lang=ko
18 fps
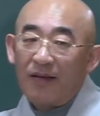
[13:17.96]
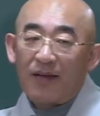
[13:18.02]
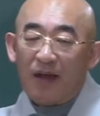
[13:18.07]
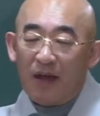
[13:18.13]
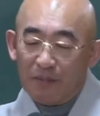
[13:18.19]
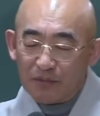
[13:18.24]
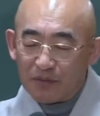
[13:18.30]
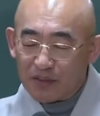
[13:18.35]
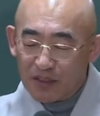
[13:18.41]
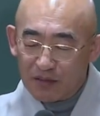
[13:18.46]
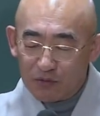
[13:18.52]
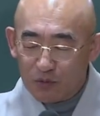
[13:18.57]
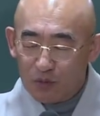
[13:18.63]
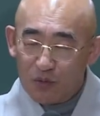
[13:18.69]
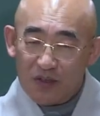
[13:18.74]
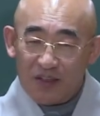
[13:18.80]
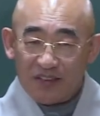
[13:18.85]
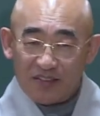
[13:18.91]
깜짝
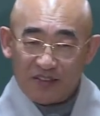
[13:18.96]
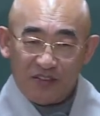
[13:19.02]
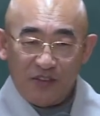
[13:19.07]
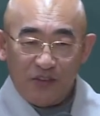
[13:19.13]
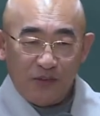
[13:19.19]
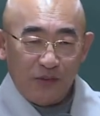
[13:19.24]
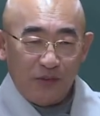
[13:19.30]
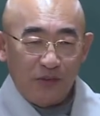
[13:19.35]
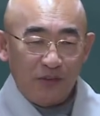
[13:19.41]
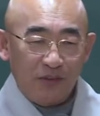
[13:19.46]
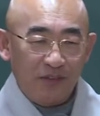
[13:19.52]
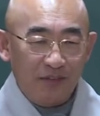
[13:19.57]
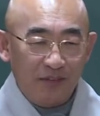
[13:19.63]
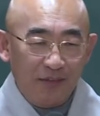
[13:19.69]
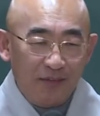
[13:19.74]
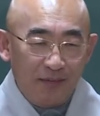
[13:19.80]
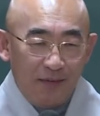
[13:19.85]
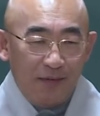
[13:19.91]
놀랐어요.
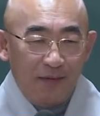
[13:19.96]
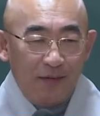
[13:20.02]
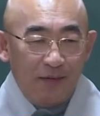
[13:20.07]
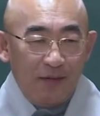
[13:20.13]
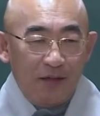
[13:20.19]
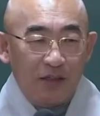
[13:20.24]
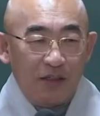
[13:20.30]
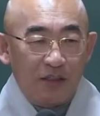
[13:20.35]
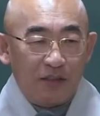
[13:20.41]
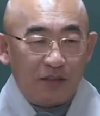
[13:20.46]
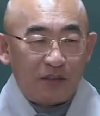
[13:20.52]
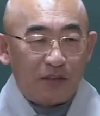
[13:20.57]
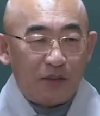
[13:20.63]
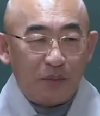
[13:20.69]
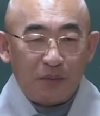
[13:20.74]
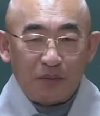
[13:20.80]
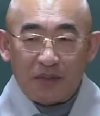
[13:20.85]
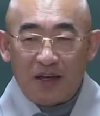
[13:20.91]
아,
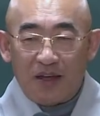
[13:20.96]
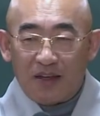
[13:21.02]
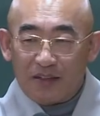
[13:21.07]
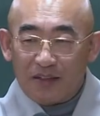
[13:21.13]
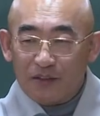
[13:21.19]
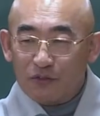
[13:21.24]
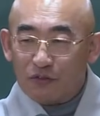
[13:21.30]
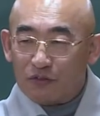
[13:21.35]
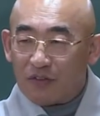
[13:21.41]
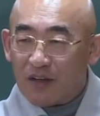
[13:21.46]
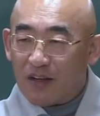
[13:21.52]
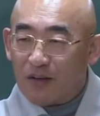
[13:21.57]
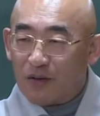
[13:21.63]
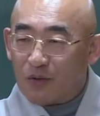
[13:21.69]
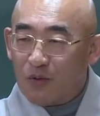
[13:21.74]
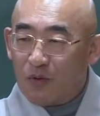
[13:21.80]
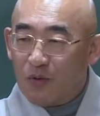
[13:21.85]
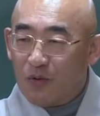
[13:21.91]
저보다 아래인 줄
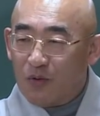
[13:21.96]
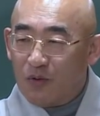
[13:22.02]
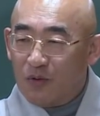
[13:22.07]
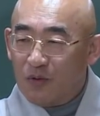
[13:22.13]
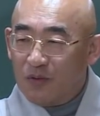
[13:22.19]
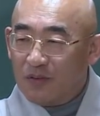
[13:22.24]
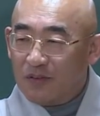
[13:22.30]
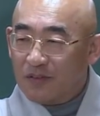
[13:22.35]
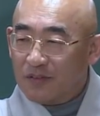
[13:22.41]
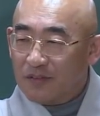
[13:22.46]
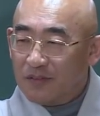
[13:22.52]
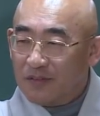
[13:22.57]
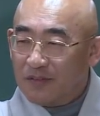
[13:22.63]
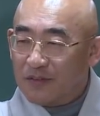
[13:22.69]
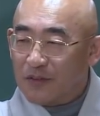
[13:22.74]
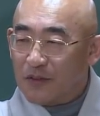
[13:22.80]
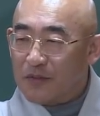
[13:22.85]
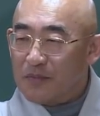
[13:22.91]
알고
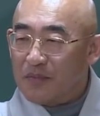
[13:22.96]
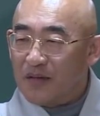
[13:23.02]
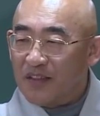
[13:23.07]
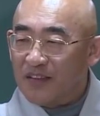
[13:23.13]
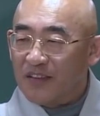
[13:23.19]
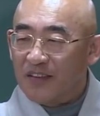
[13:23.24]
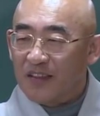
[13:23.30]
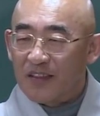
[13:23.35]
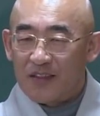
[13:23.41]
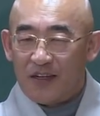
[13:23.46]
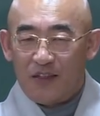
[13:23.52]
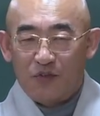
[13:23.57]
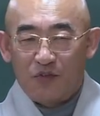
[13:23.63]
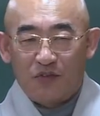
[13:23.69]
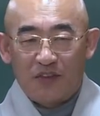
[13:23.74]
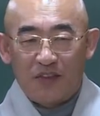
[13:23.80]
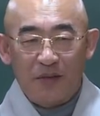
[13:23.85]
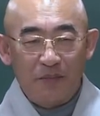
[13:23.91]
청바지에
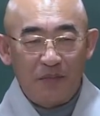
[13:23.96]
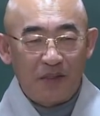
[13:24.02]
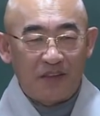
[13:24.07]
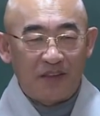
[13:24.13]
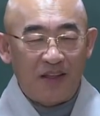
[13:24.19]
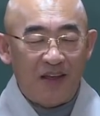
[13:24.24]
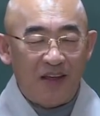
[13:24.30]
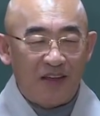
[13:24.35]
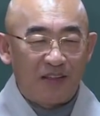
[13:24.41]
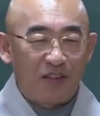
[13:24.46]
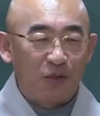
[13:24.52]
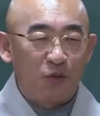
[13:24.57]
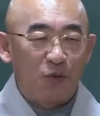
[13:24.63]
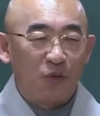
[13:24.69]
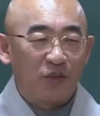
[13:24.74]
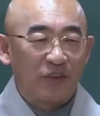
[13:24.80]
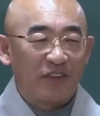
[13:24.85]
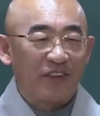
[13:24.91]
가죽 잠바 딱
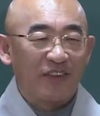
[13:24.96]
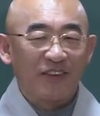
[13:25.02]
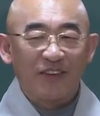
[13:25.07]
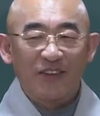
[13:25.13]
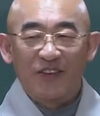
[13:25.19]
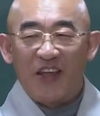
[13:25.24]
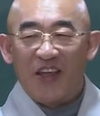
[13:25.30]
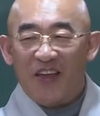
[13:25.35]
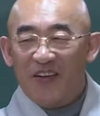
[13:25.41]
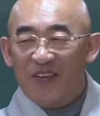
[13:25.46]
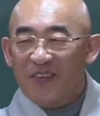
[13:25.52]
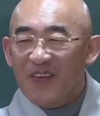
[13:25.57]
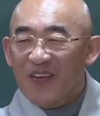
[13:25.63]
입고 오셨는데